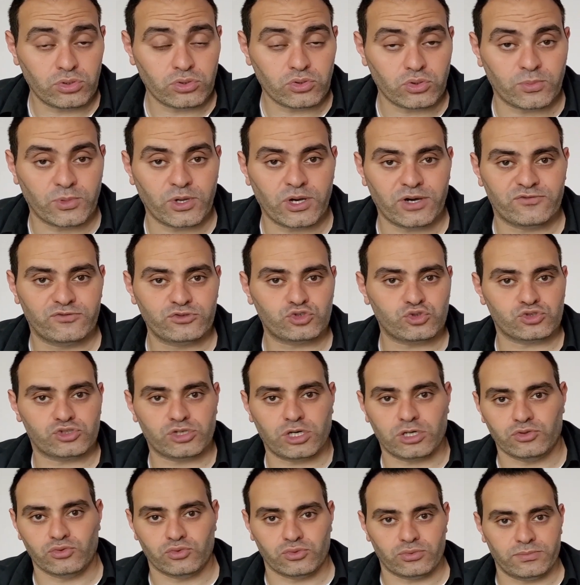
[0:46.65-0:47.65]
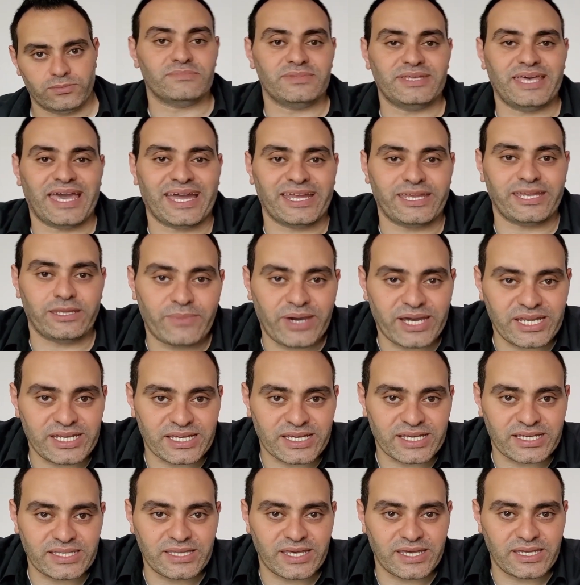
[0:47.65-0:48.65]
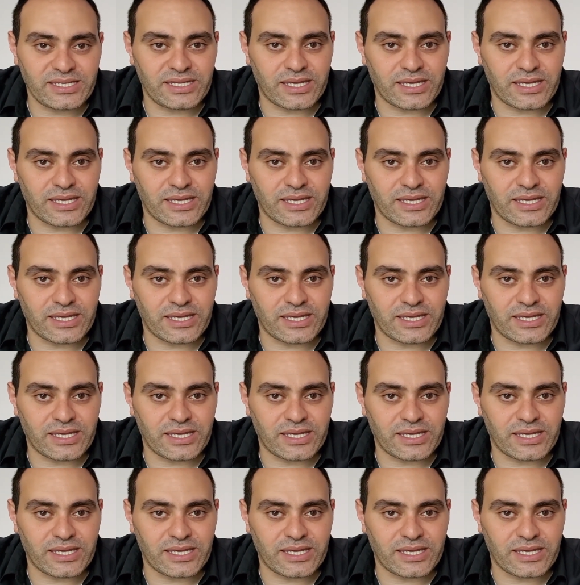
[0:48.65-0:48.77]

وما يقفوش قصاده يعني معنى كده